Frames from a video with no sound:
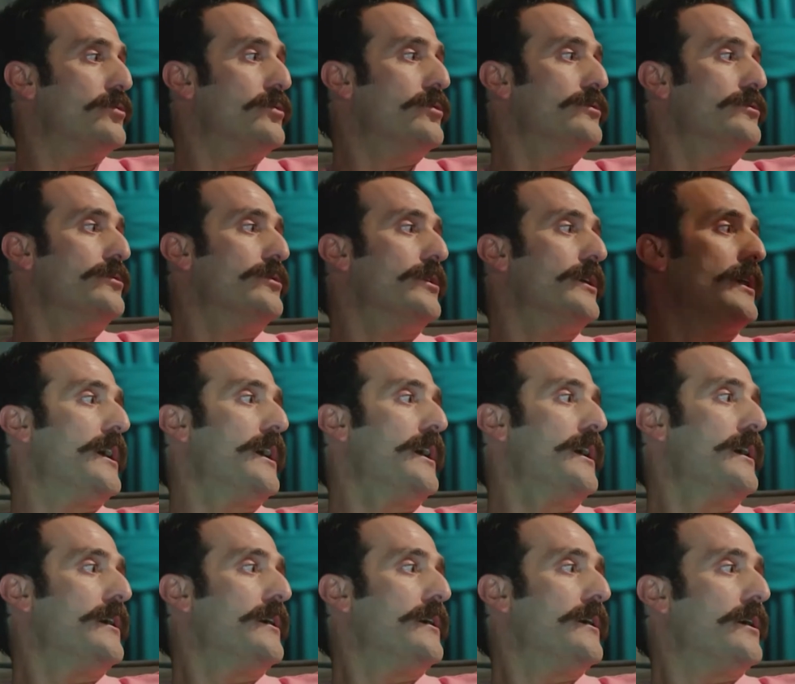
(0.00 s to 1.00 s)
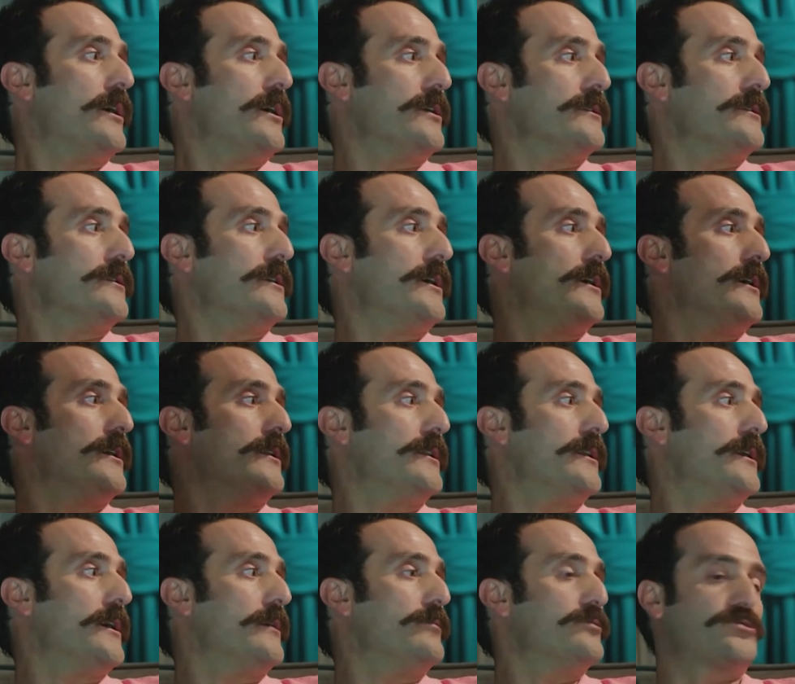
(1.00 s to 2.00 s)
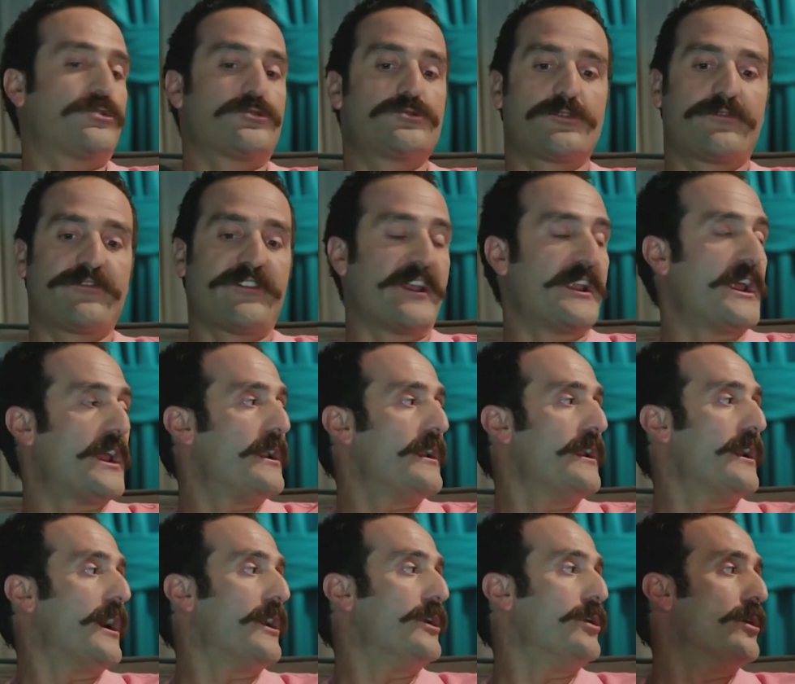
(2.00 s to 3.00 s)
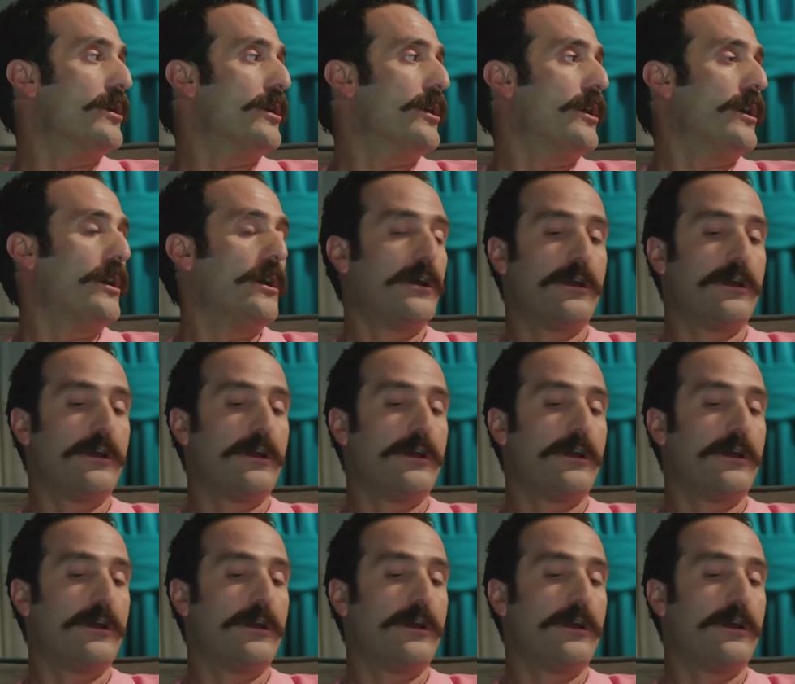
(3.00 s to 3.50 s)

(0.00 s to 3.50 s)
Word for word: ne oluyor ya? Allah Allah bu çocuk fenerli alo.